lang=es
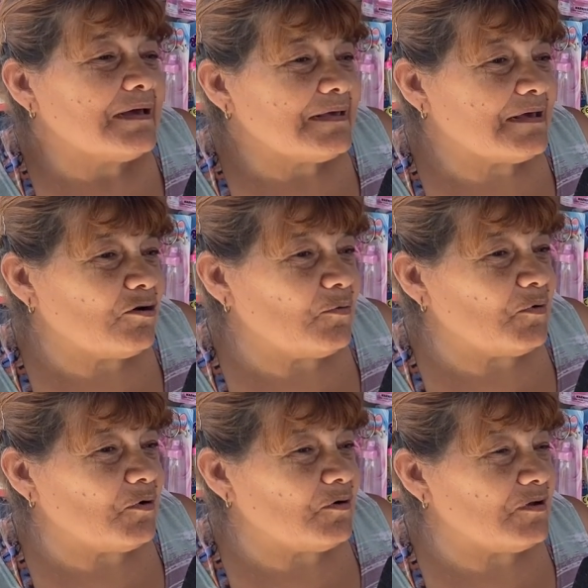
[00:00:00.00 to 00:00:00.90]
Y
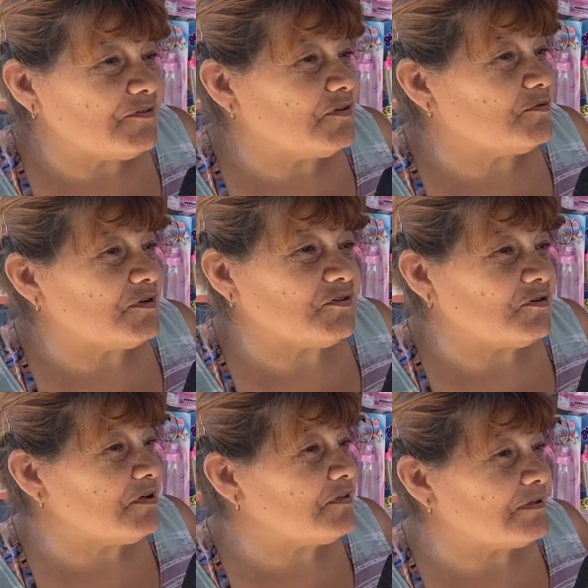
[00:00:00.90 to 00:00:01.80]
como la
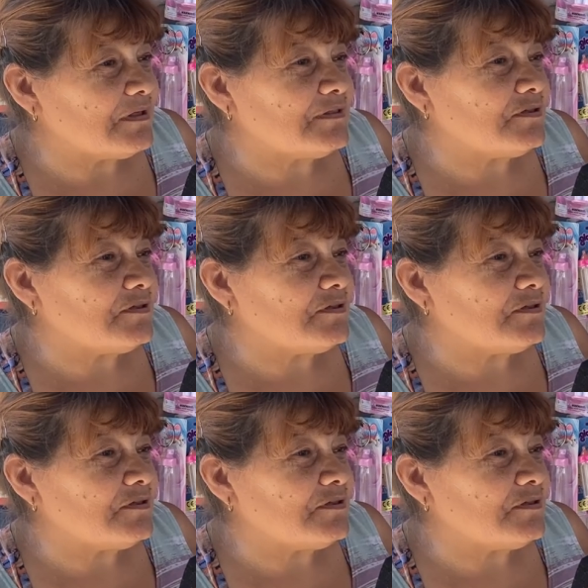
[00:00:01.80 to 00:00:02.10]
situación está tan